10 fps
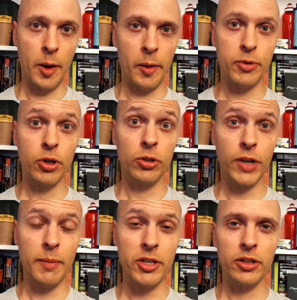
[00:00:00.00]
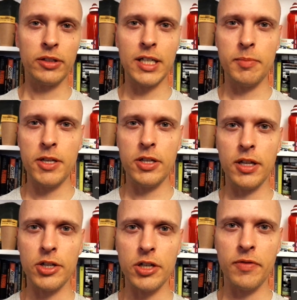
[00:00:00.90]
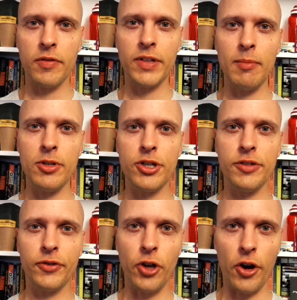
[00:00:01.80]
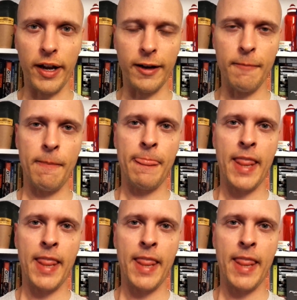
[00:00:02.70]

E, przygotowujemy się do transmisji na żywo w najbliższy wtorek.